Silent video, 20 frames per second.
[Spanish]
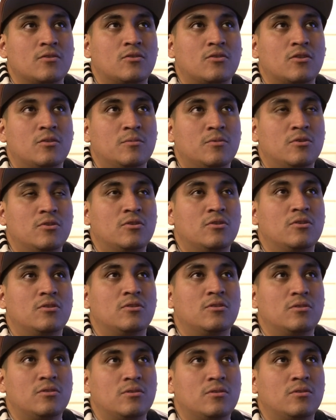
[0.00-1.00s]
Como
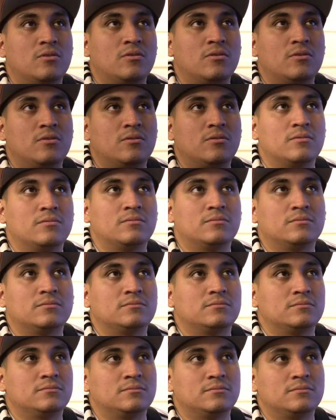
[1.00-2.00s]

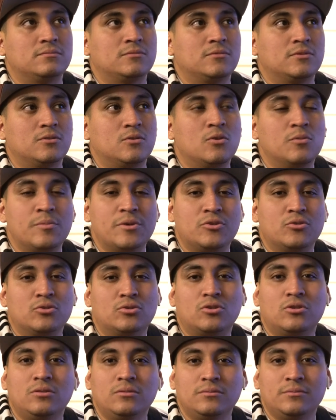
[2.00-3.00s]
un
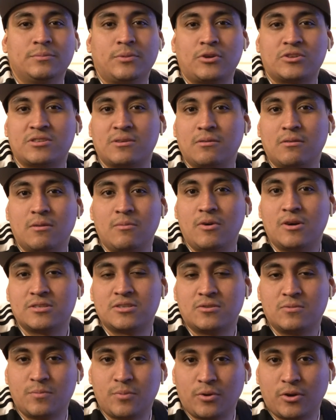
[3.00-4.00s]
minuto, pero esto lo vamos a
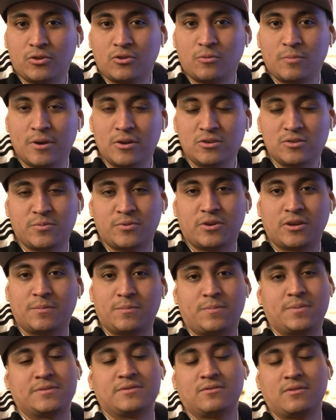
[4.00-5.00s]
hacer un poquito menos porque pues,
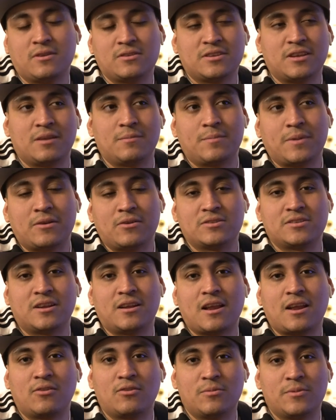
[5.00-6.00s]
va, a ser,
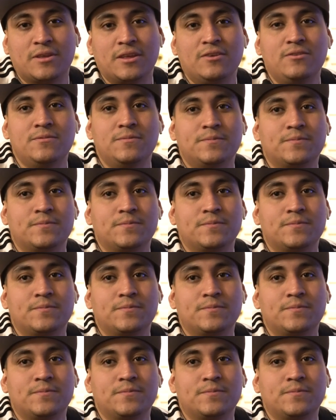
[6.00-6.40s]
largo el video.